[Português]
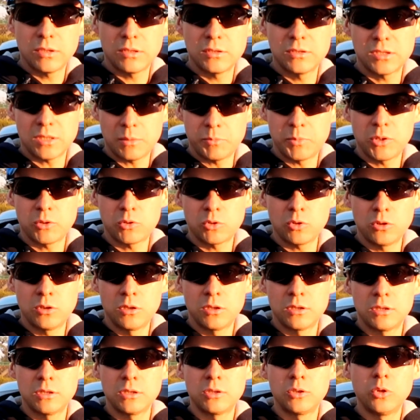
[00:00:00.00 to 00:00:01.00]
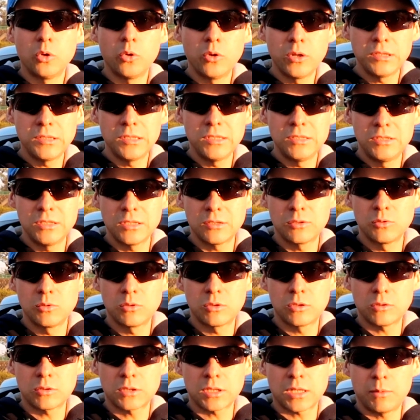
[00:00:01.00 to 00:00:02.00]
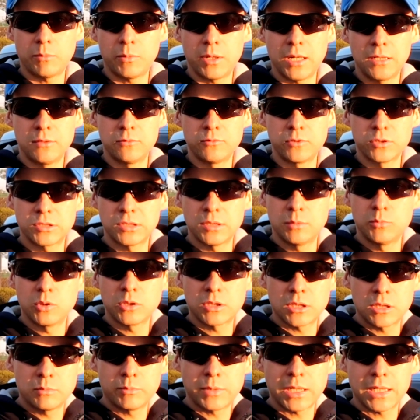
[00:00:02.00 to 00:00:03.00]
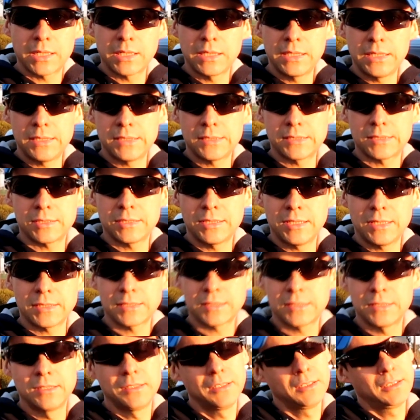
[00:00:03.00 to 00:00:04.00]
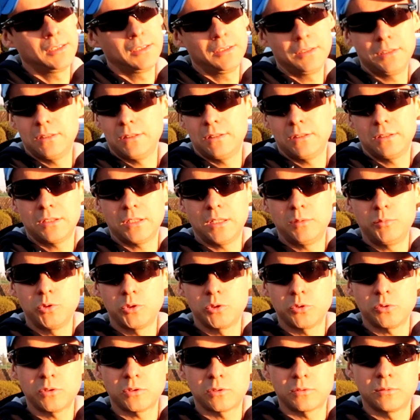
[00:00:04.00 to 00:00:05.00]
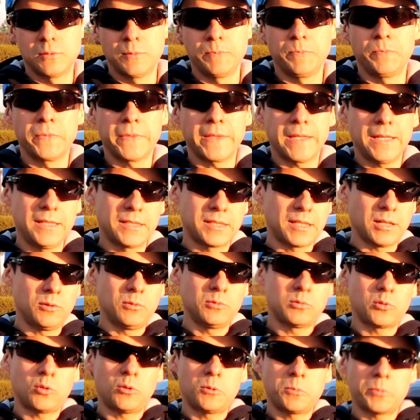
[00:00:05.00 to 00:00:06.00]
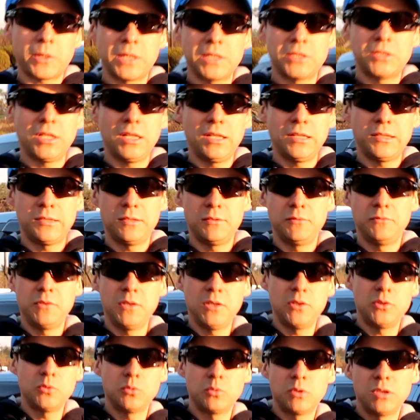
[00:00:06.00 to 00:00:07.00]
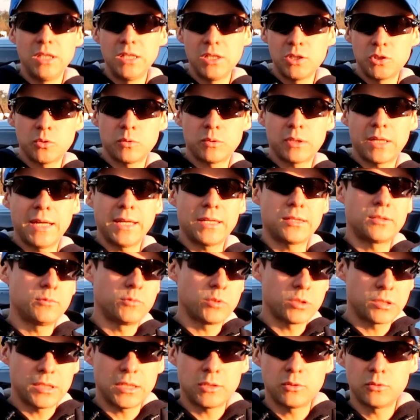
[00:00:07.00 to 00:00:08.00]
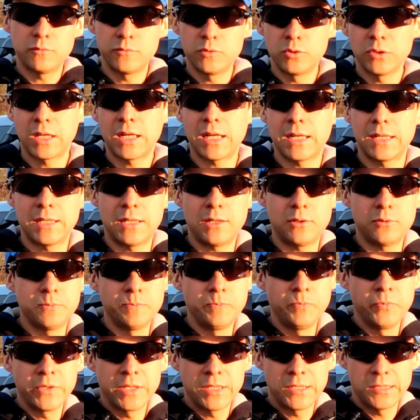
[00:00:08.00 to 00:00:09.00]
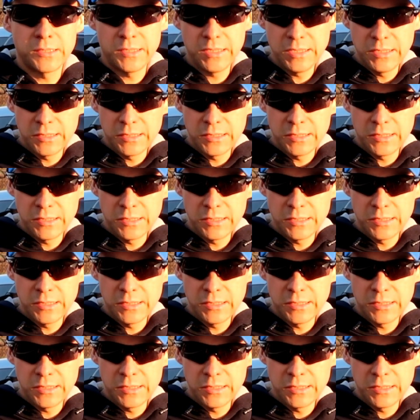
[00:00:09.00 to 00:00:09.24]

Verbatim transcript: já pensou? 12 dias do seu trabalho você monta numa criança dessa? Tamo junto. Então compartilha esse vídeo, deixa o like se você é novo no canal, se